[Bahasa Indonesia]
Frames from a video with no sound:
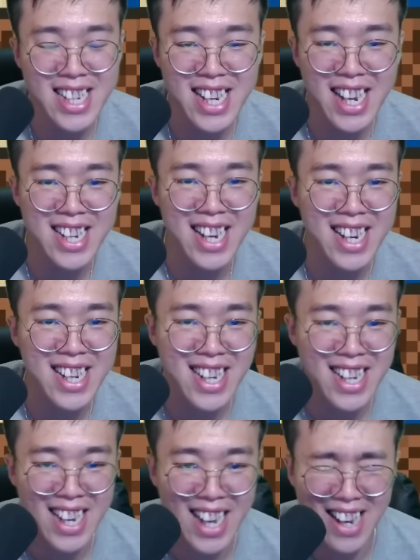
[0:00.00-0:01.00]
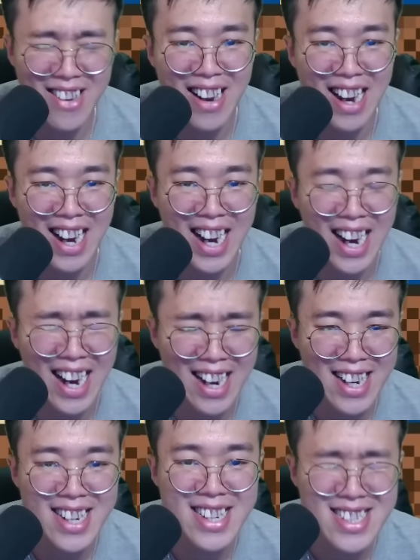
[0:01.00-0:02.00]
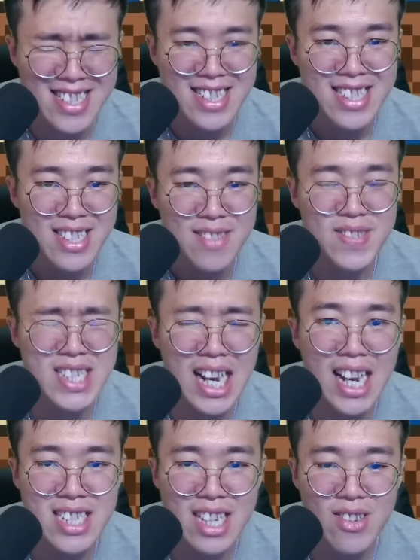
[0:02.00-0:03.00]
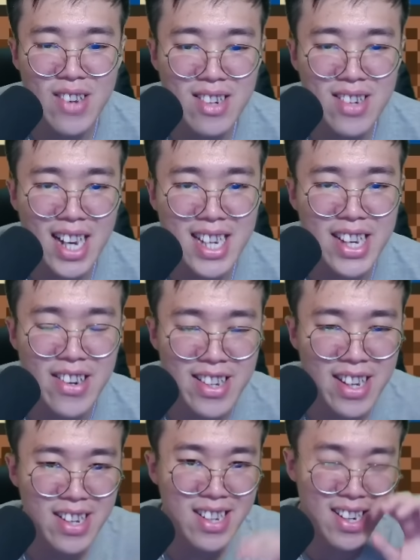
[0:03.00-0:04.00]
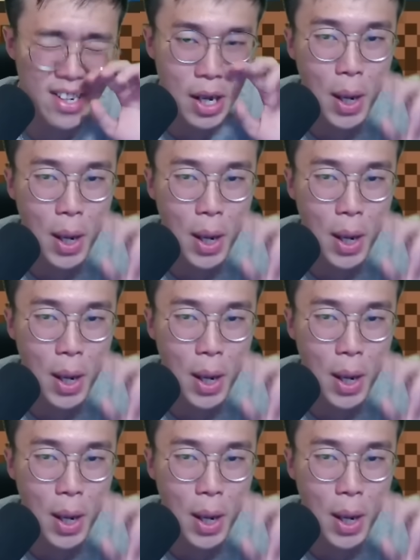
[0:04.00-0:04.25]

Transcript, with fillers: Lagi lagi lagi lagi Ayolah Bisa lah satu lagu lagi ya ya ya